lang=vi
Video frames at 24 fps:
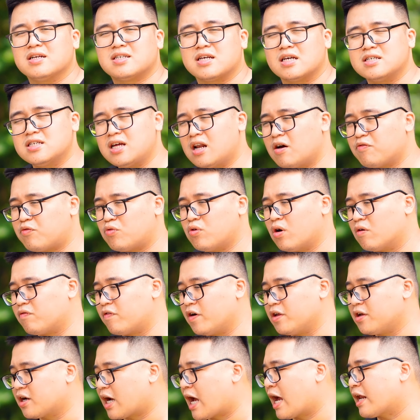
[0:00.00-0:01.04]
là sẽ rất là phù hợp
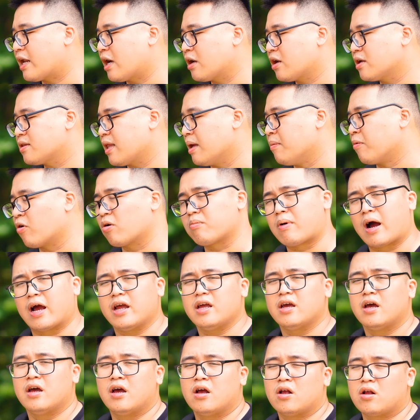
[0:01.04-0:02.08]
với những ai đang tìm con
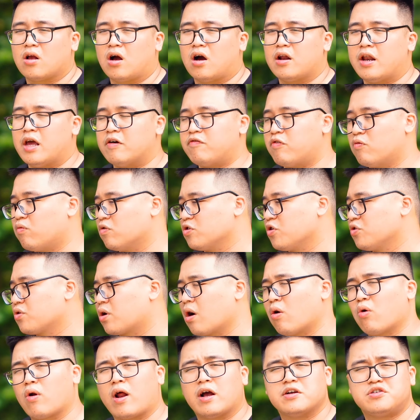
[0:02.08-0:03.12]
máy để phục vụ cho nhu
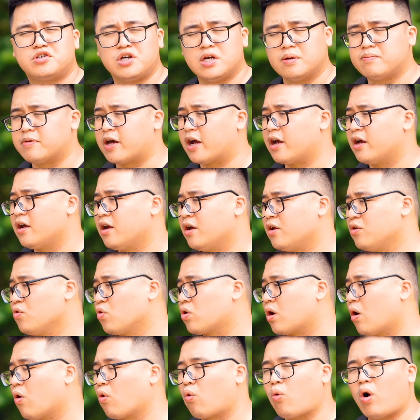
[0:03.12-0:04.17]
cầu livestream này,
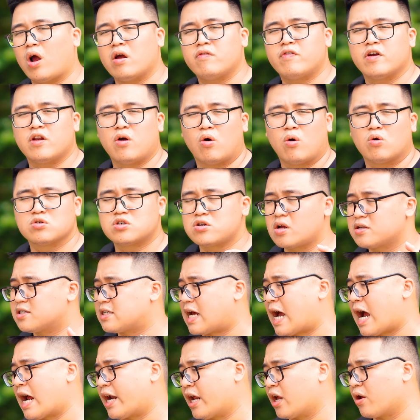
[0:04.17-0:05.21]
nhu cầu quay video short
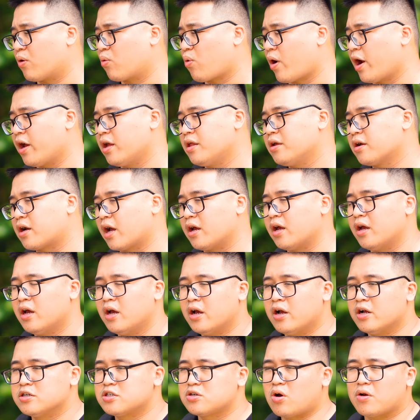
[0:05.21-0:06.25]
dài này, quay những cái
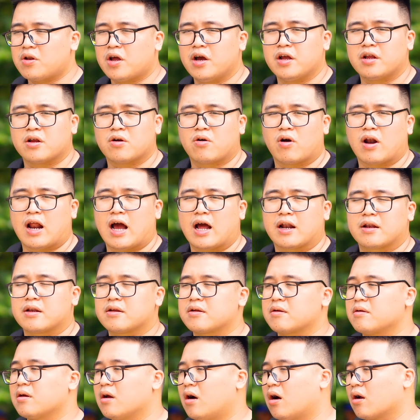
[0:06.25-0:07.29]
short hình gọi là
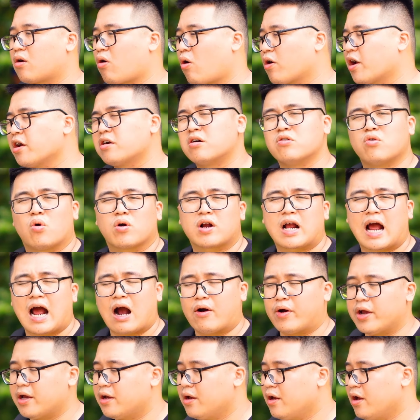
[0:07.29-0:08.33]
có cái cường độ
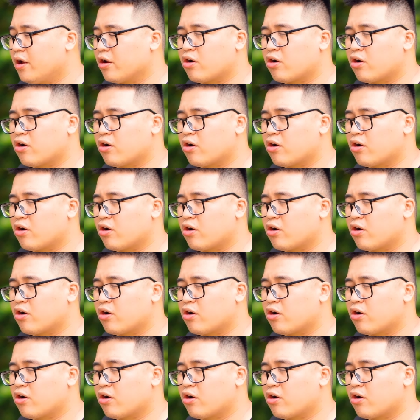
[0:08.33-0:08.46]
cao ấy.